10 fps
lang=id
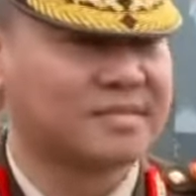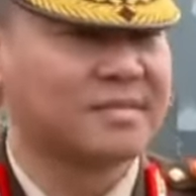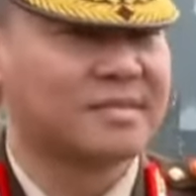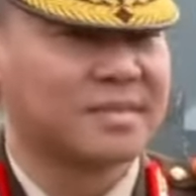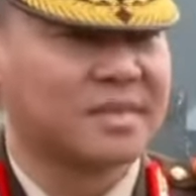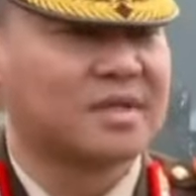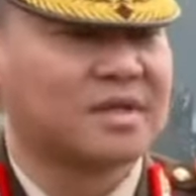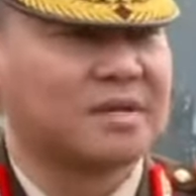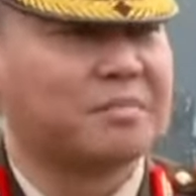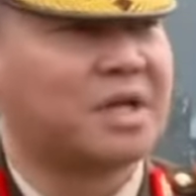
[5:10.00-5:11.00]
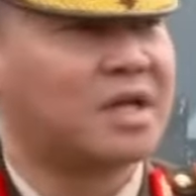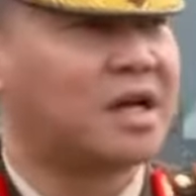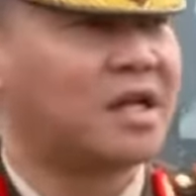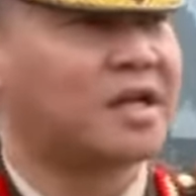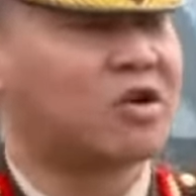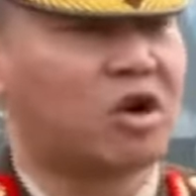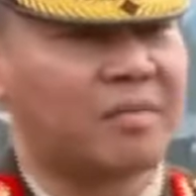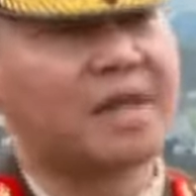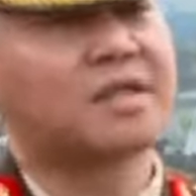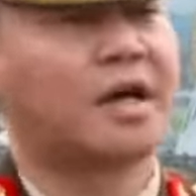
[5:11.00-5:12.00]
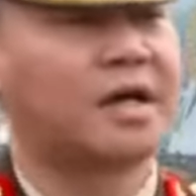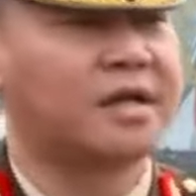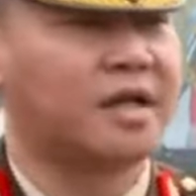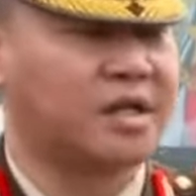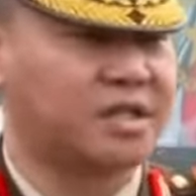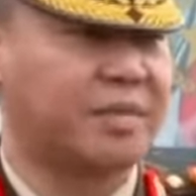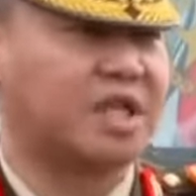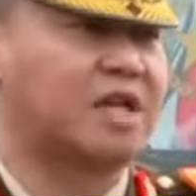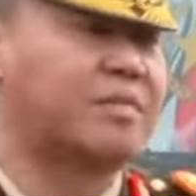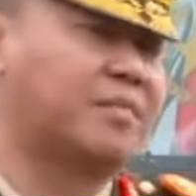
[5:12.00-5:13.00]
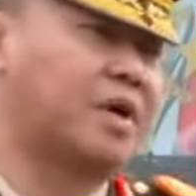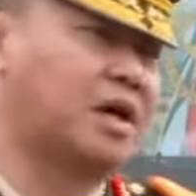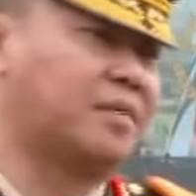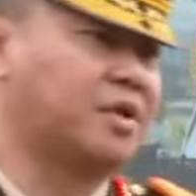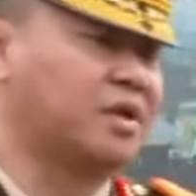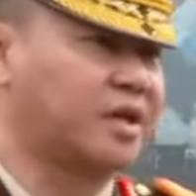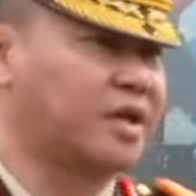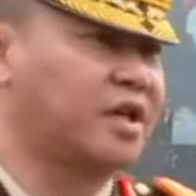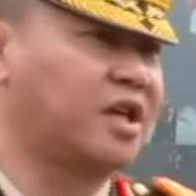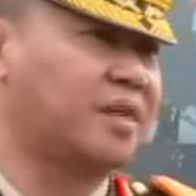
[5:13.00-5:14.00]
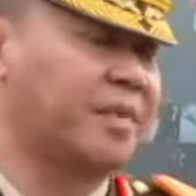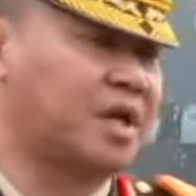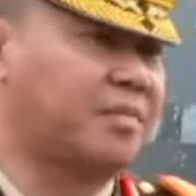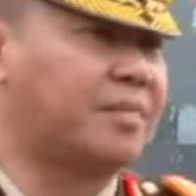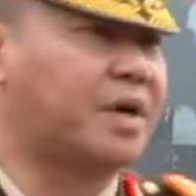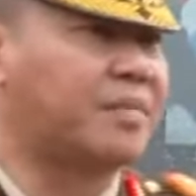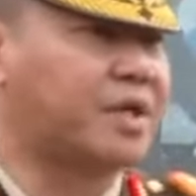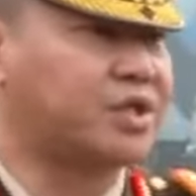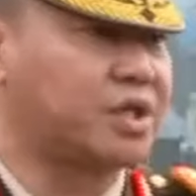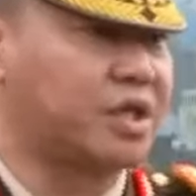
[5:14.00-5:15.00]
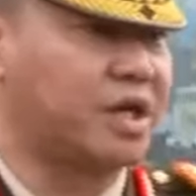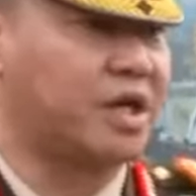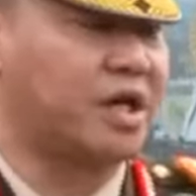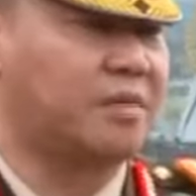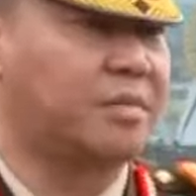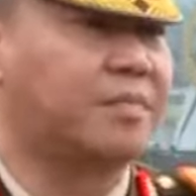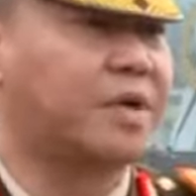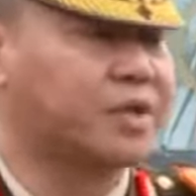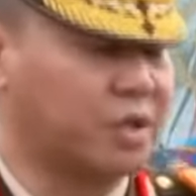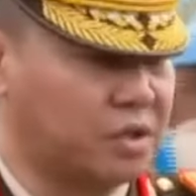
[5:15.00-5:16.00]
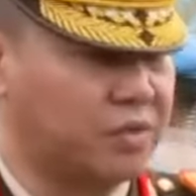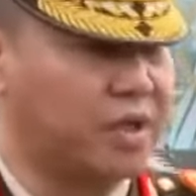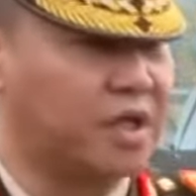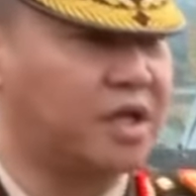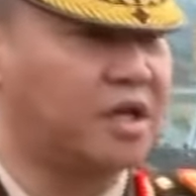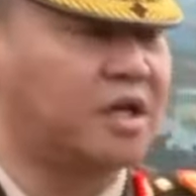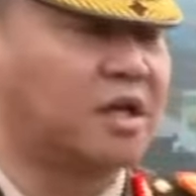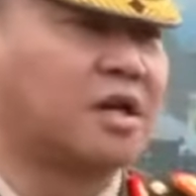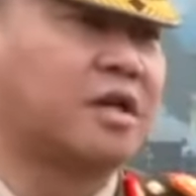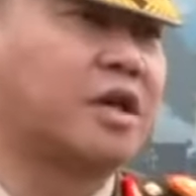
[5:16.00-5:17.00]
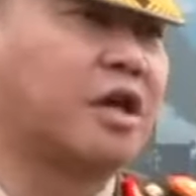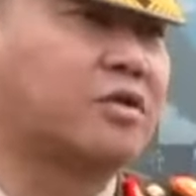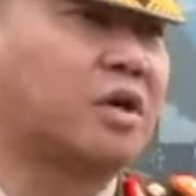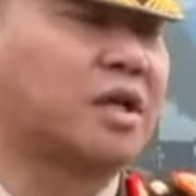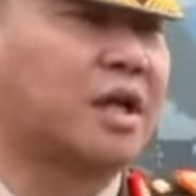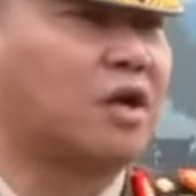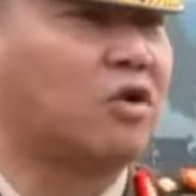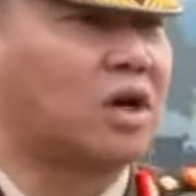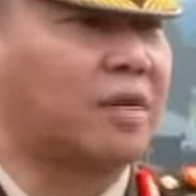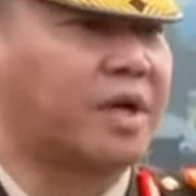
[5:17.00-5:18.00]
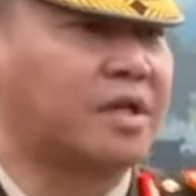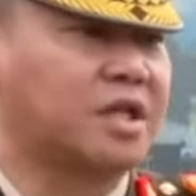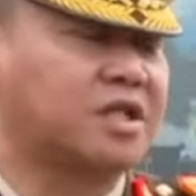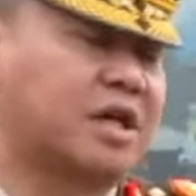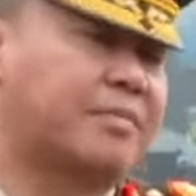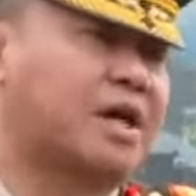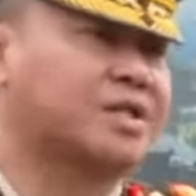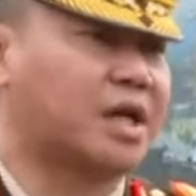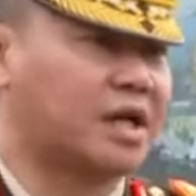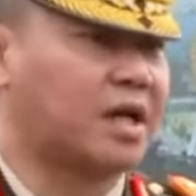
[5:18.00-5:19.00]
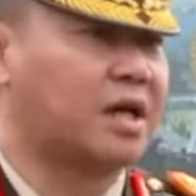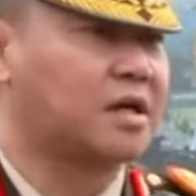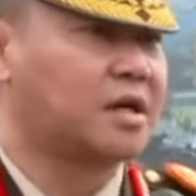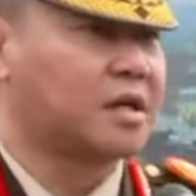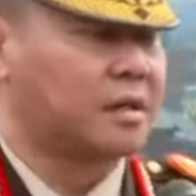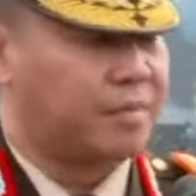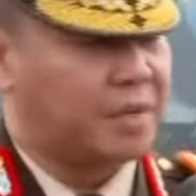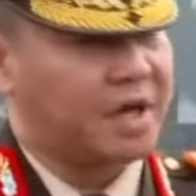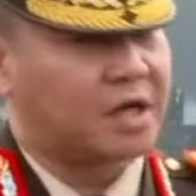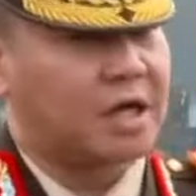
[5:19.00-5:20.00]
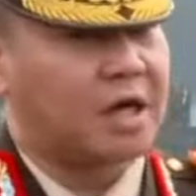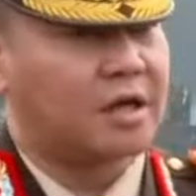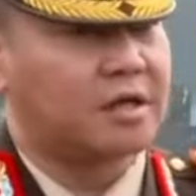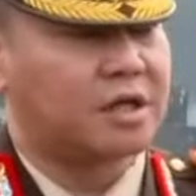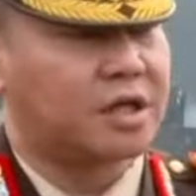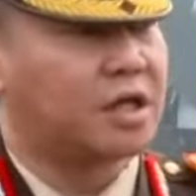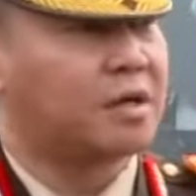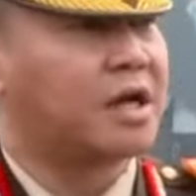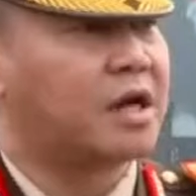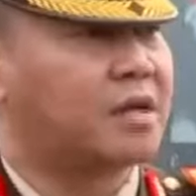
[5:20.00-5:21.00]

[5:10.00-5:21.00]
Joko Widodo? Medali kehormatan yang disematkan Bapak Kapolri kepada Bapak Presiden, Bapak Jokowi, yaitu adalah Loka Praja Samraksana. Pemaknaan ini dari